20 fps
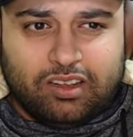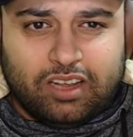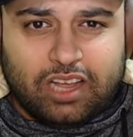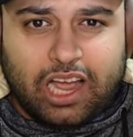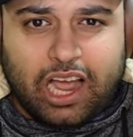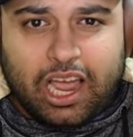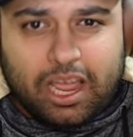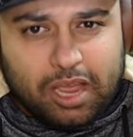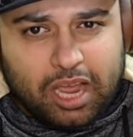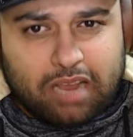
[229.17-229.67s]

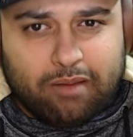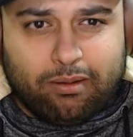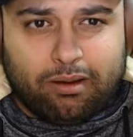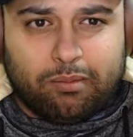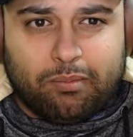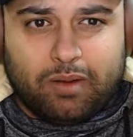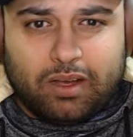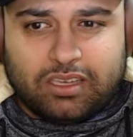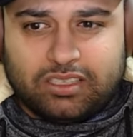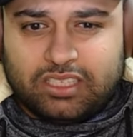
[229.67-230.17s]
هاي اكبر
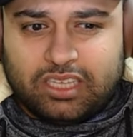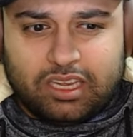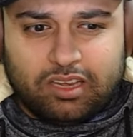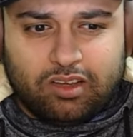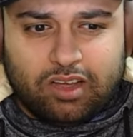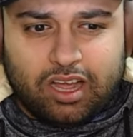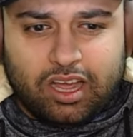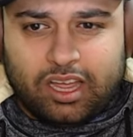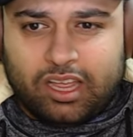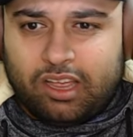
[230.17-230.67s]
ماسة
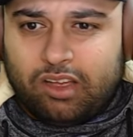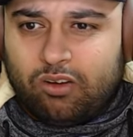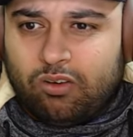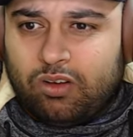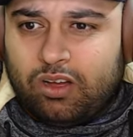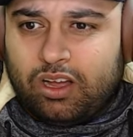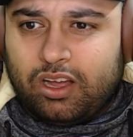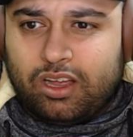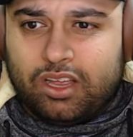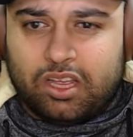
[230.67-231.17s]
وهاي
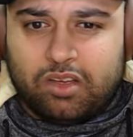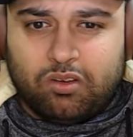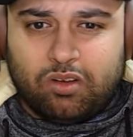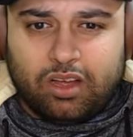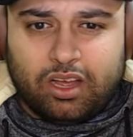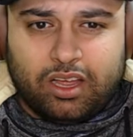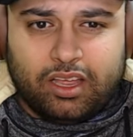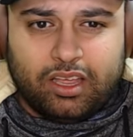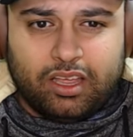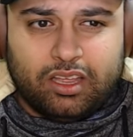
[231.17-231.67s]
وهاي
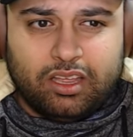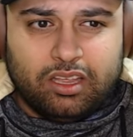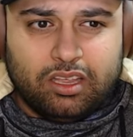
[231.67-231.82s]
وهاي